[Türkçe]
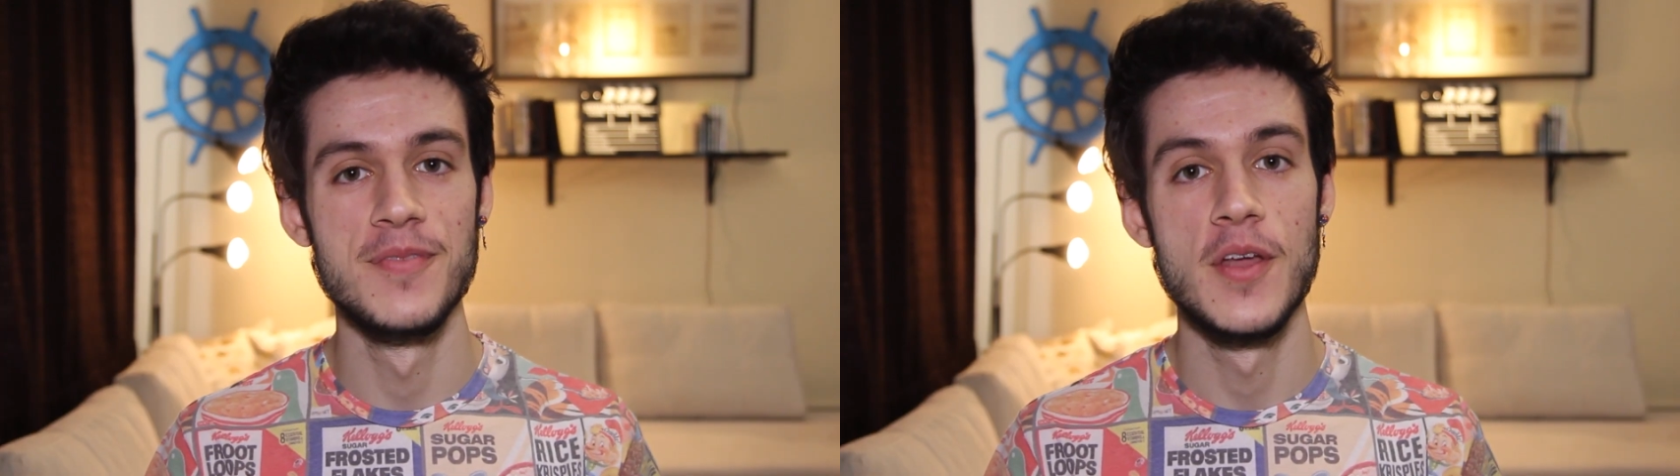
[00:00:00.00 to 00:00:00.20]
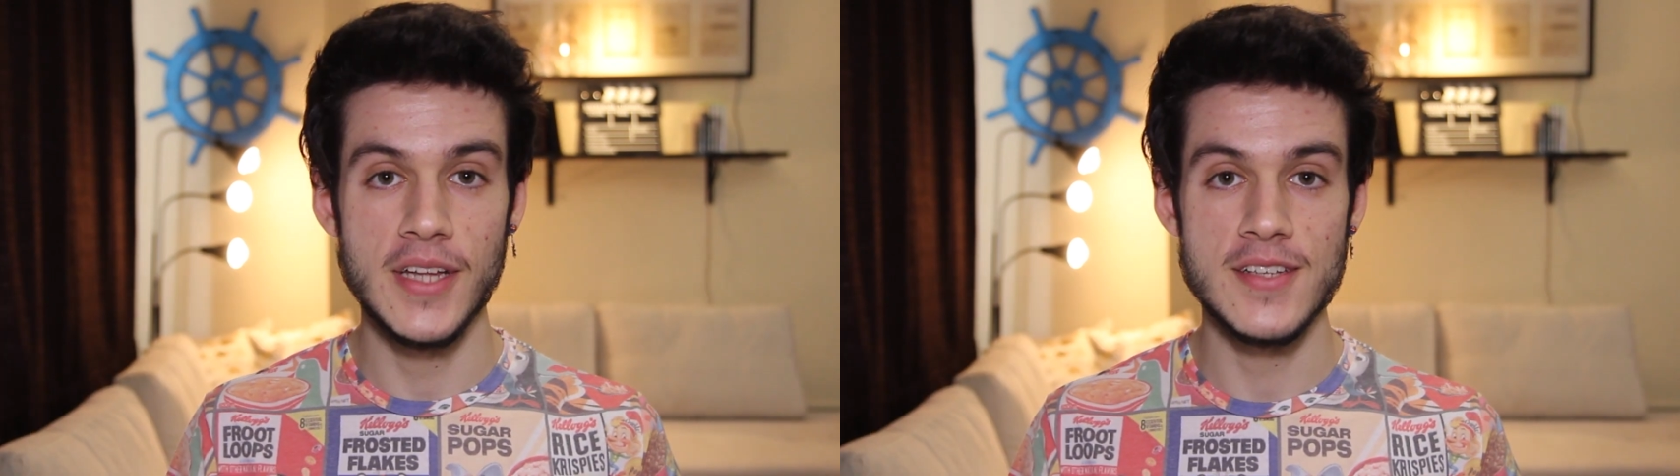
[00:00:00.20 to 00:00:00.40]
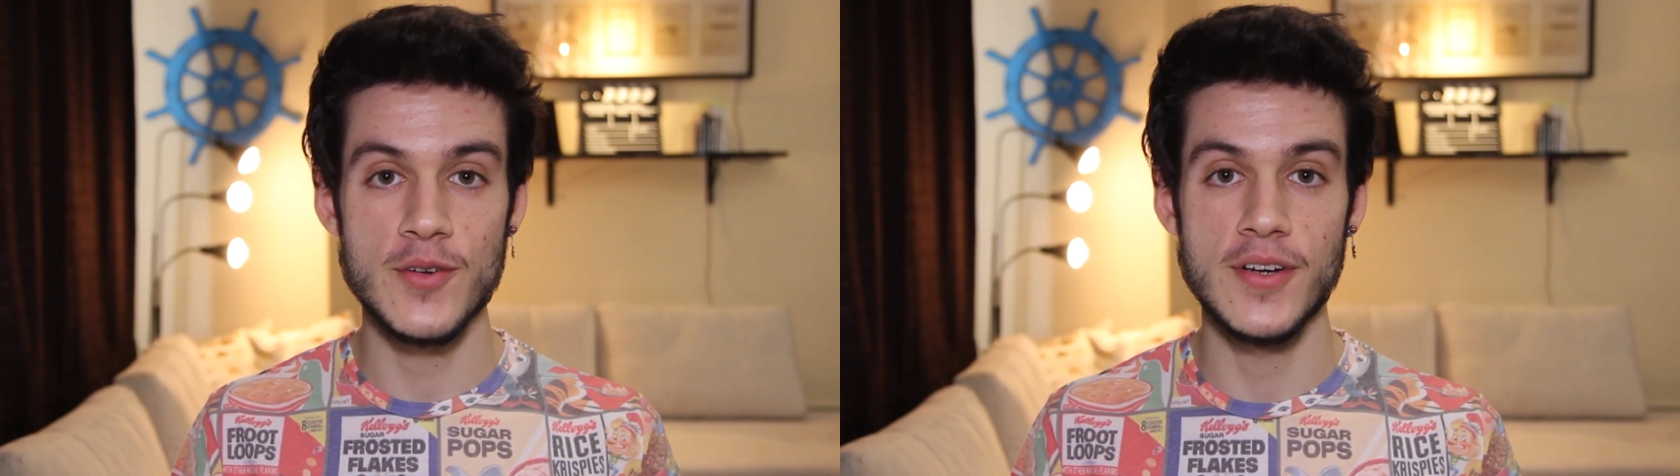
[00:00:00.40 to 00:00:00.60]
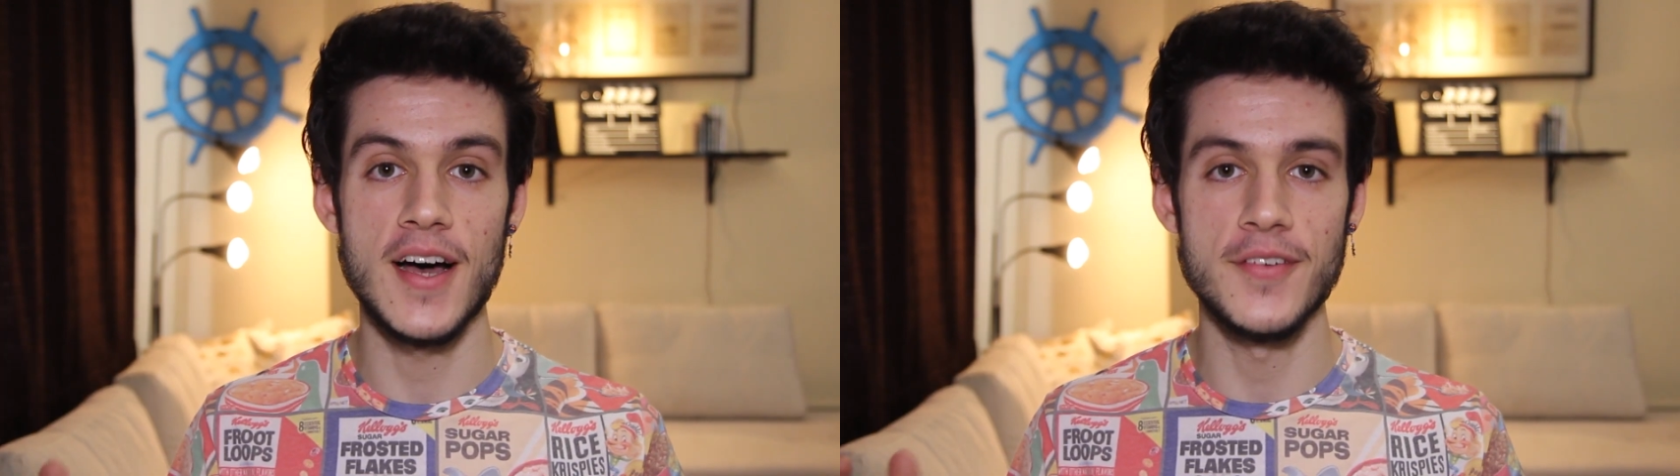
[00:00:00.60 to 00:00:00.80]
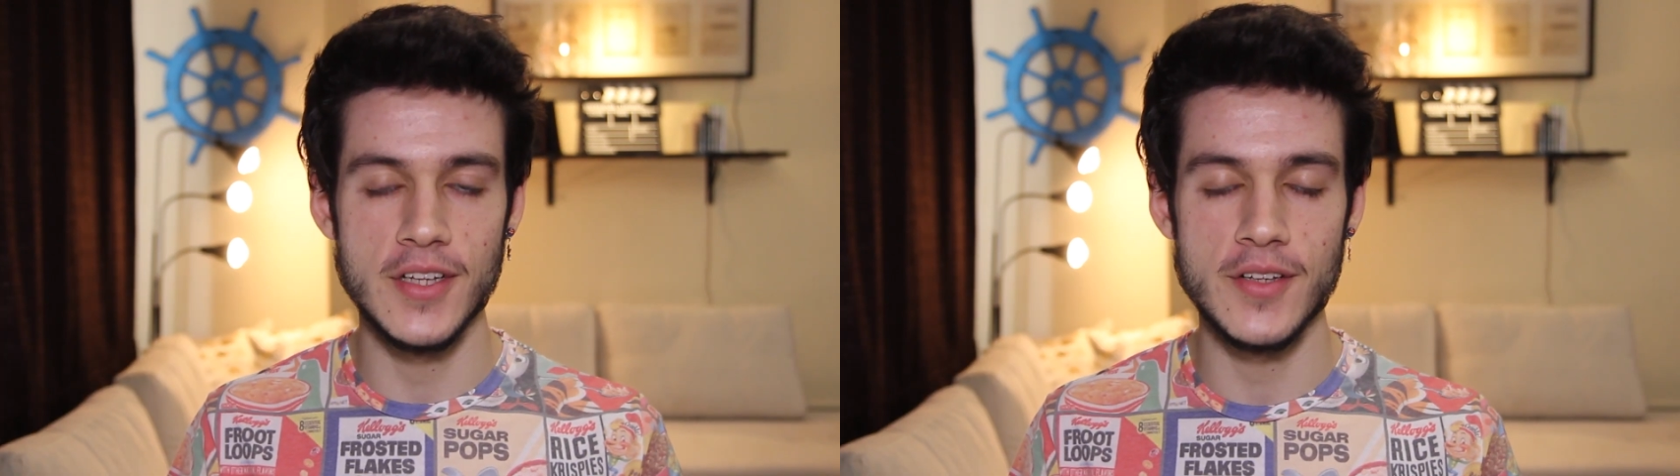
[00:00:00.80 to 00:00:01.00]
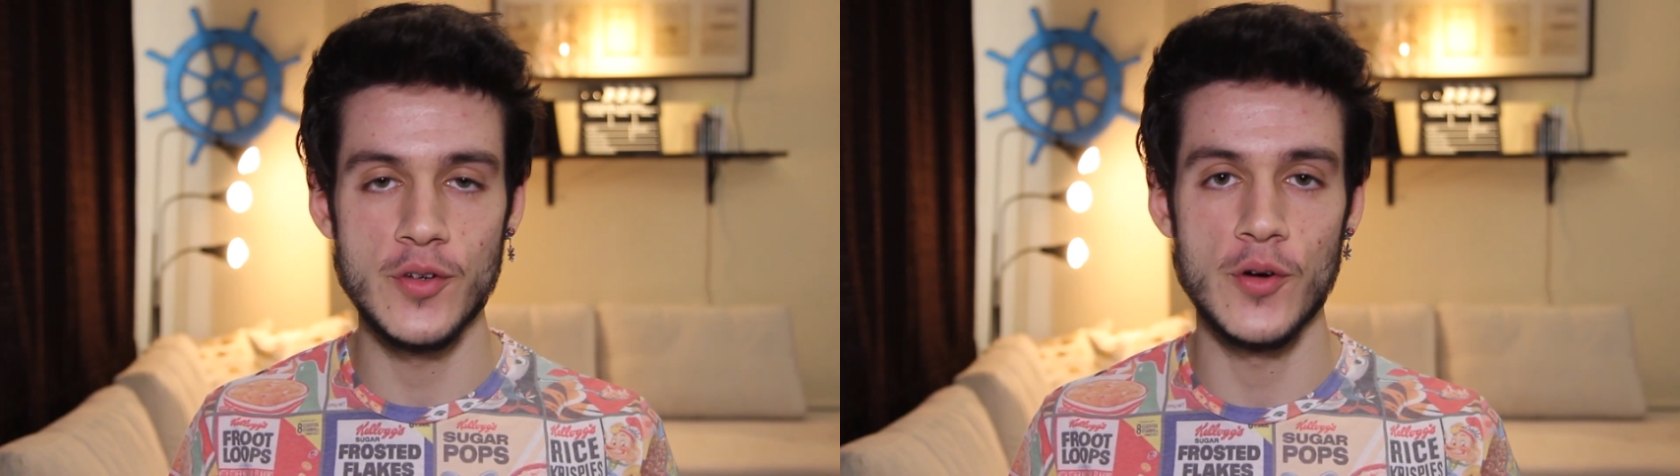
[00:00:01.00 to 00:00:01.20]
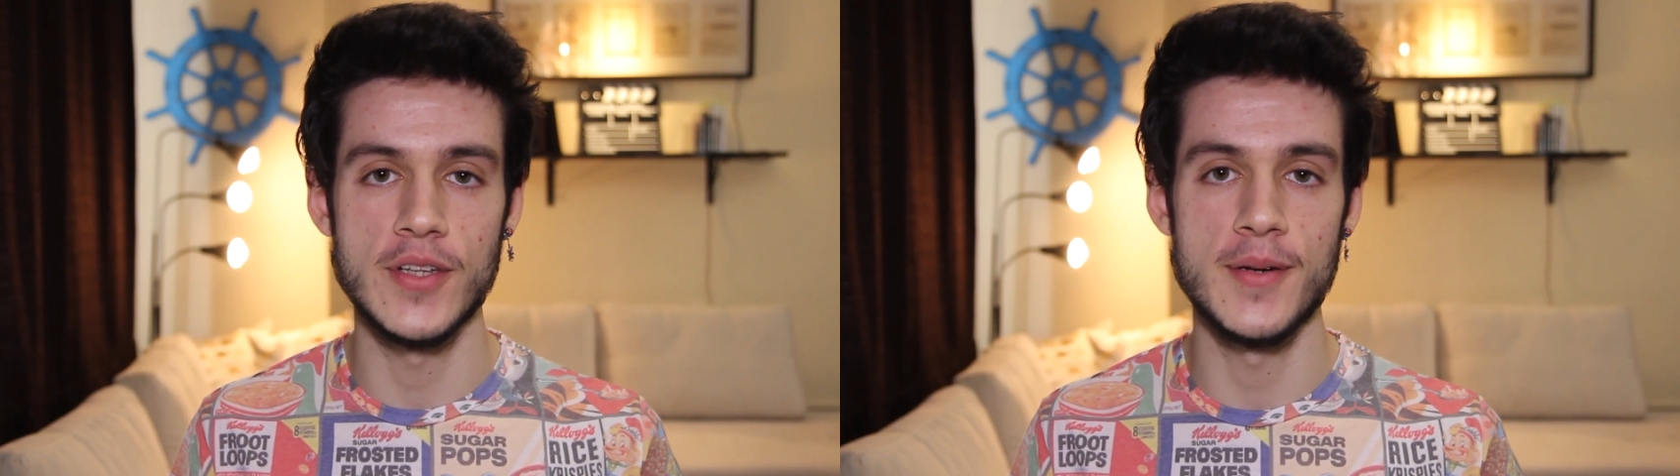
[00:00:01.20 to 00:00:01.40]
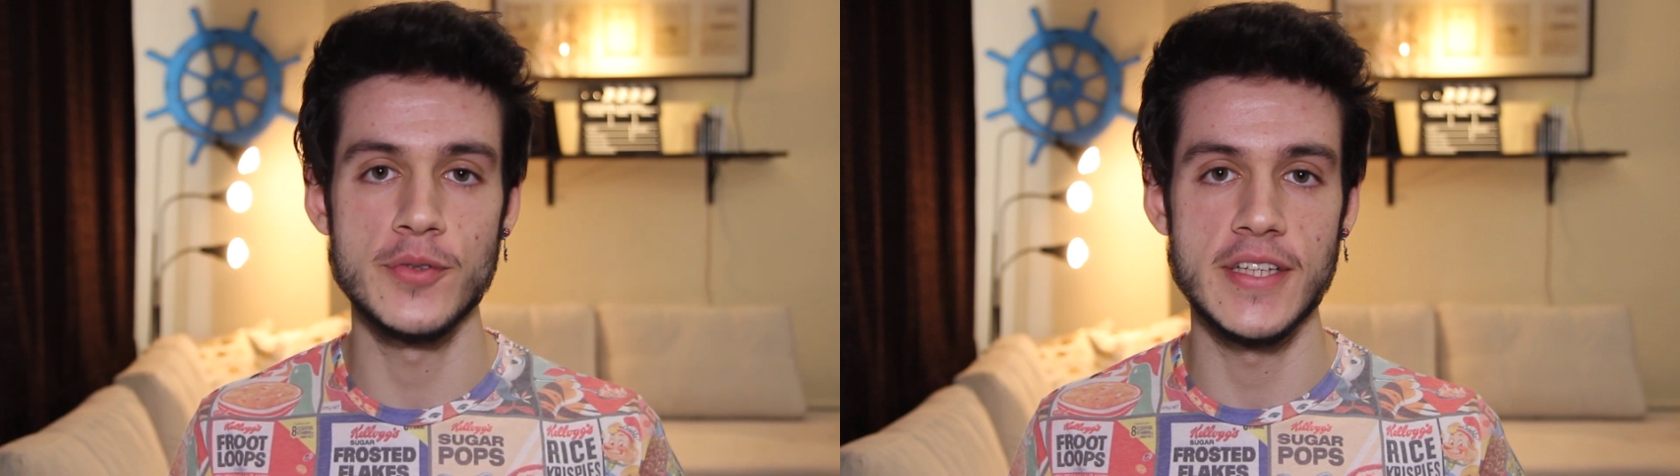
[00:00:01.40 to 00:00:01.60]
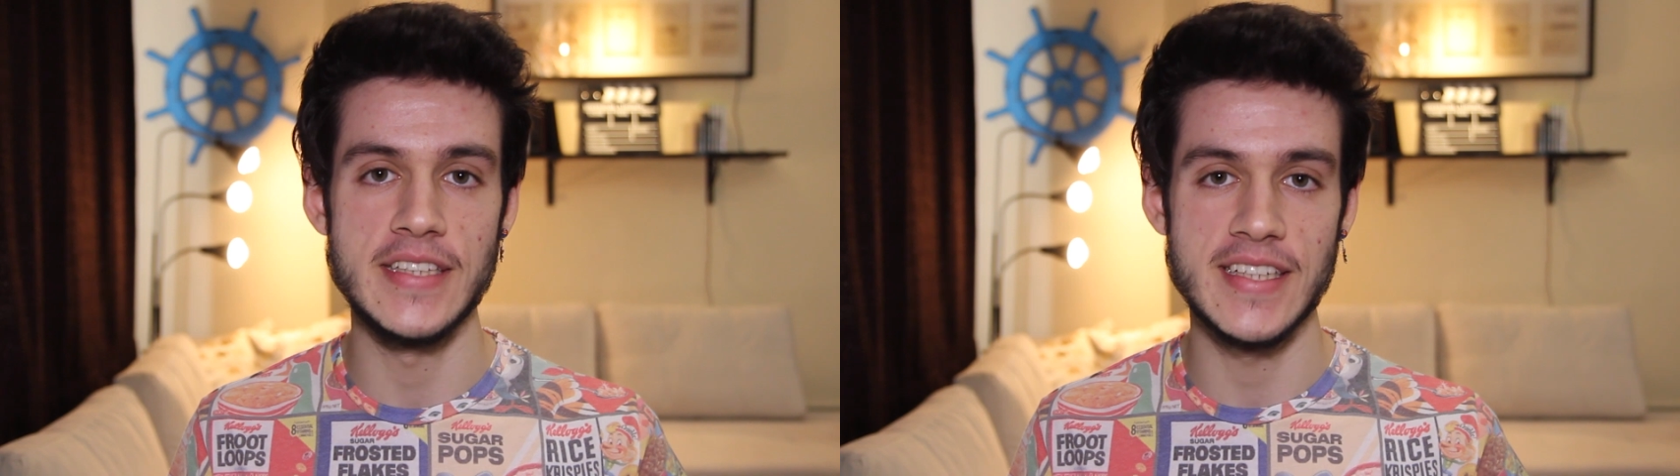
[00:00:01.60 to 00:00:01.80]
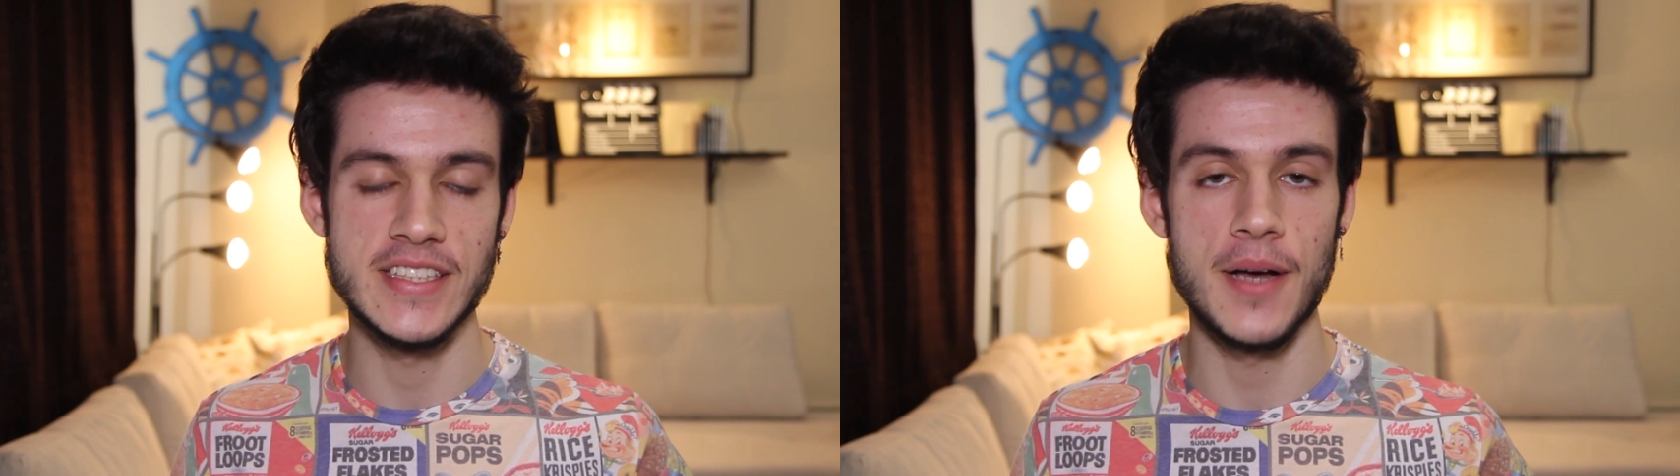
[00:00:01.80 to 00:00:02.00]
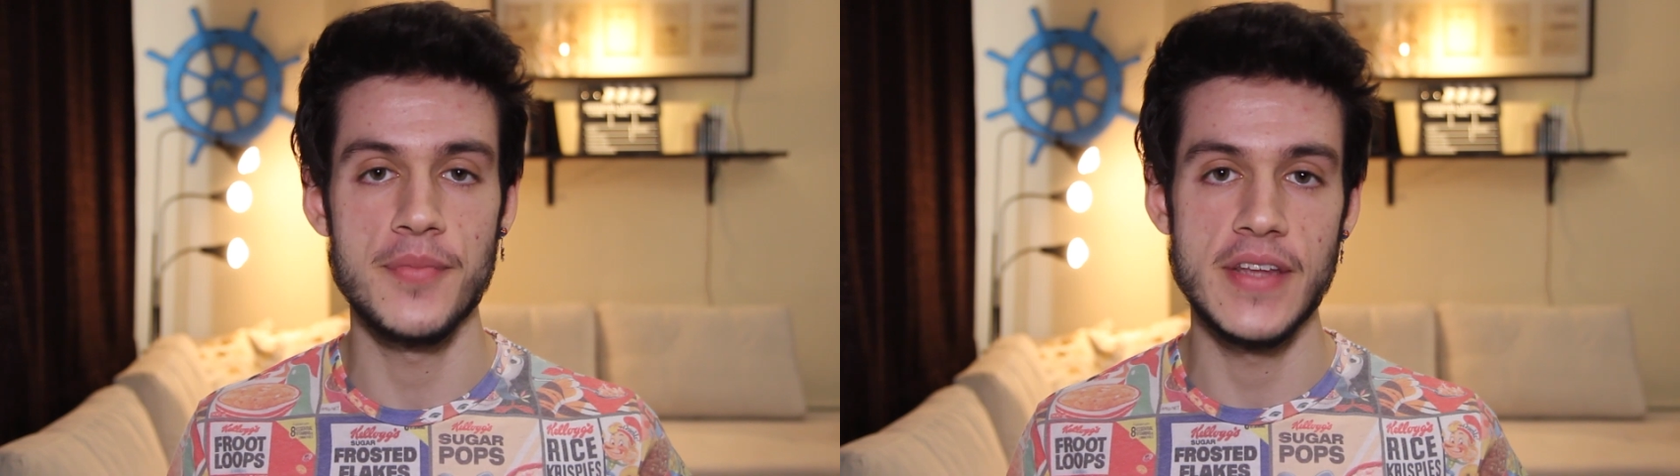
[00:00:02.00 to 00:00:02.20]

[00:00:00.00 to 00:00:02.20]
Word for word: Bundan sonra haftalık vlogları burada çekeceğim.